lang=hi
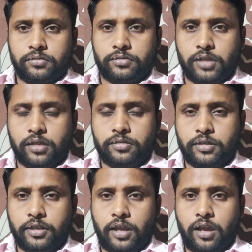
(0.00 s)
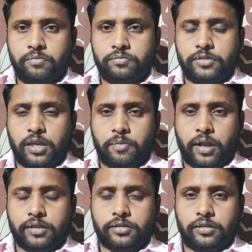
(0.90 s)
जय श्री राम जय
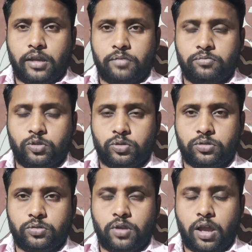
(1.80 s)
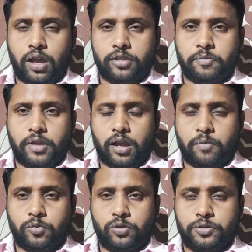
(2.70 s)
बागेश्वर धाम दोस्तों आज मैं
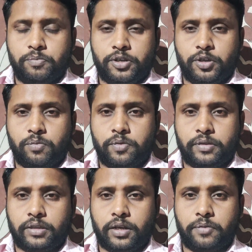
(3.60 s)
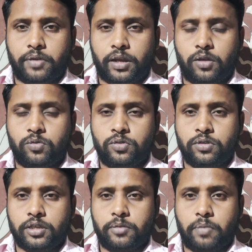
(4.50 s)
आपको इस वीडियो में बताने वाला हूं
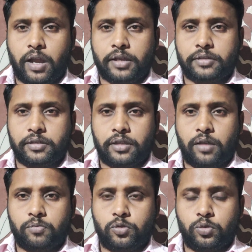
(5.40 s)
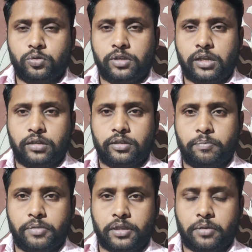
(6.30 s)
कि बागेश्वर धाम गुरु जी का
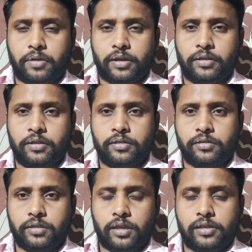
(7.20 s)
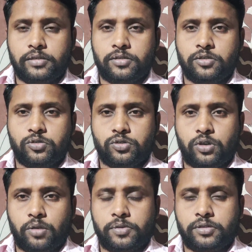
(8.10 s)
दिव्य दरबार 23,
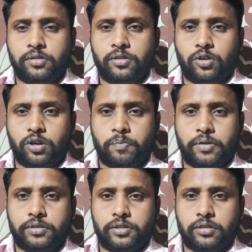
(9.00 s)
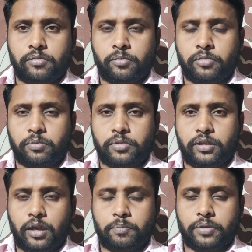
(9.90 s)
24 और 25 नवंबर में
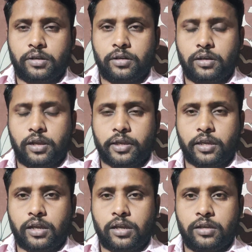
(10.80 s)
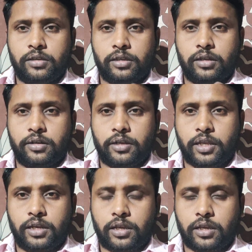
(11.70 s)
धाम पर लगेगा या
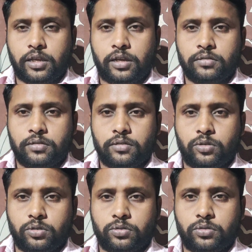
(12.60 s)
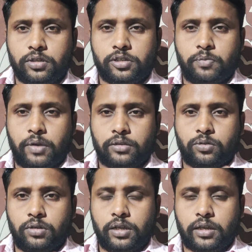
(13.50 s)
नहीं लगेगा दोस्तों इस बात
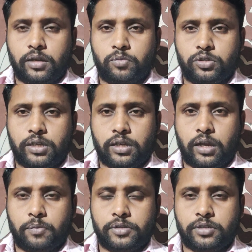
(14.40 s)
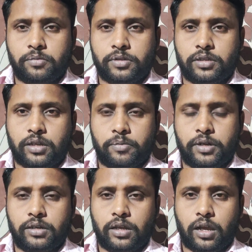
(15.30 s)
को लेकर मुझे काफ़ी समय से
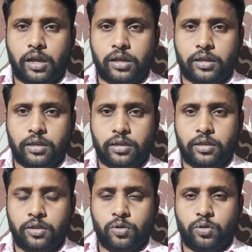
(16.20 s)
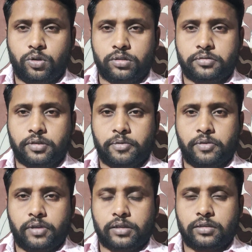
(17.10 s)
कमेंट आ रहे हैं और
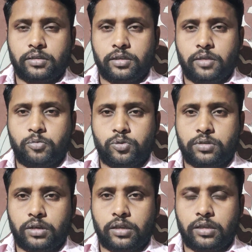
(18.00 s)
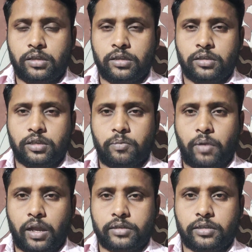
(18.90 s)
सभी भक्त ये पूछ रहे हैं कि
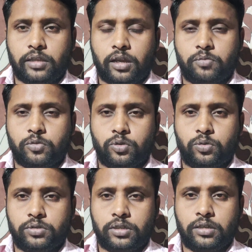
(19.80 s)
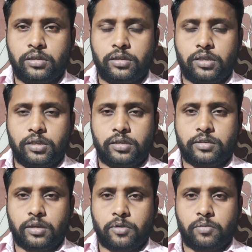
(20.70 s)
बागेश्वर धाम गुरु जी इस
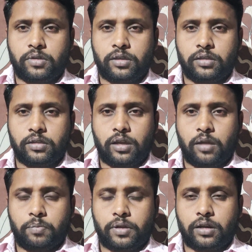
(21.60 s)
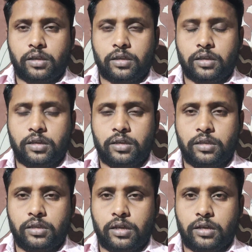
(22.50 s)
समय में धाम पर रहेंगे
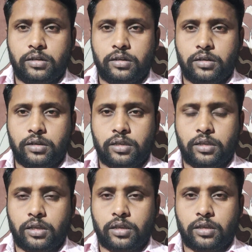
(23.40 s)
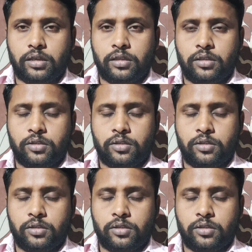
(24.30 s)
या नहीं रहेंगे